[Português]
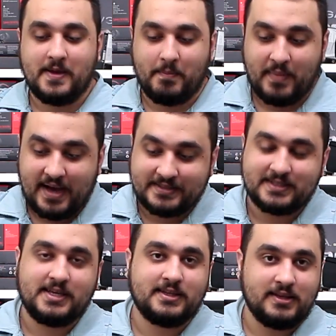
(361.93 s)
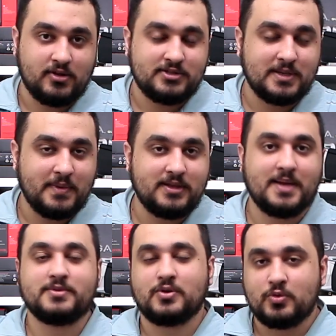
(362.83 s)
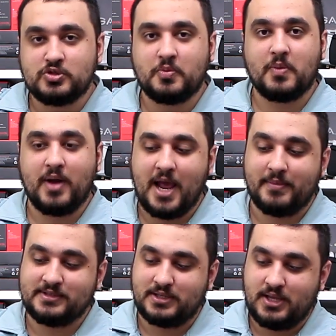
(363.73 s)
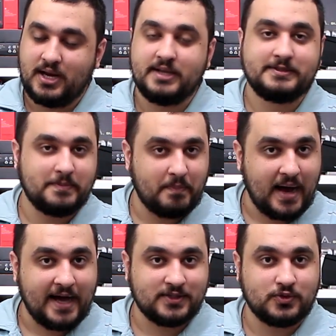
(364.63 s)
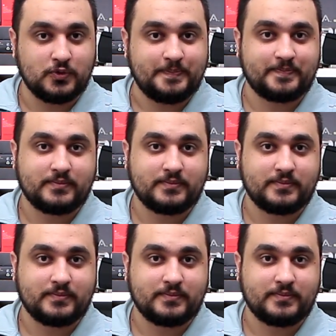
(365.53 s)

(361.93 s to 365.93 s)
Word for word: Mas aqui nós também temos alguns problemas. Na tecla espaço,